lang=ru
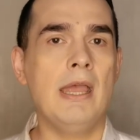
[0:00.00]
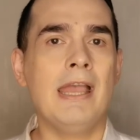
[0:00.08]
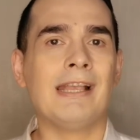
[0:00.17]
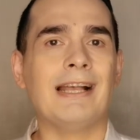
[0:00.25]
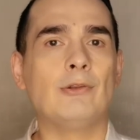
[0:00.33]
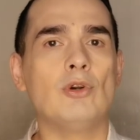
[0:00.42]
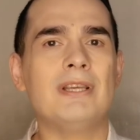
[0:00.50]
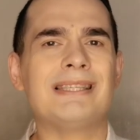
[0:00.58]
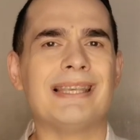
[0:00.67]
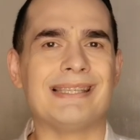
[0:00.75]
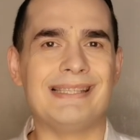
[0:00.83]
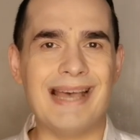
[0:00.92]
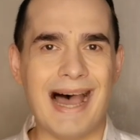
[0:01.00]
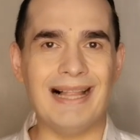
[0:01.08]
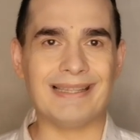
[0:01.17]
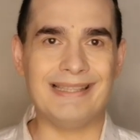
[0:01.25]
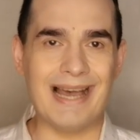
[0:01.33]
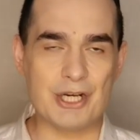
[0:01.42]
который
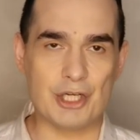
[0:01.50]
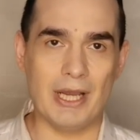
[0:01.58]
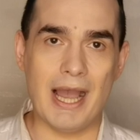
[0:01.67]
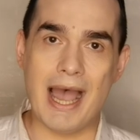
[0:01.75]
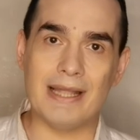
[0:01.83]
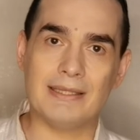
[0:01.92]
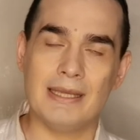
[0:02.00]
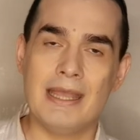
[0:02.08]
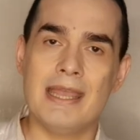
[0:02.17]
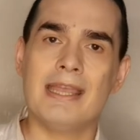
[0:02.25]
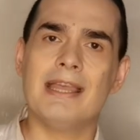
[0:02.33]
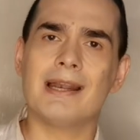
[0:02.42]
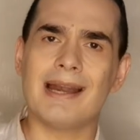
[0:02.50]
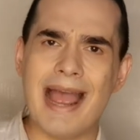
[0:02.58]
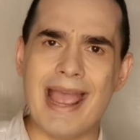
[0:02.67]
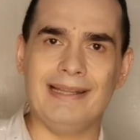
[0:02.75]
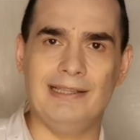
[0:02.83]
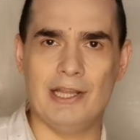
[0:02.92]
создал даже ад – и
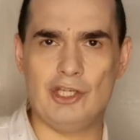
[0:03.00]
рай для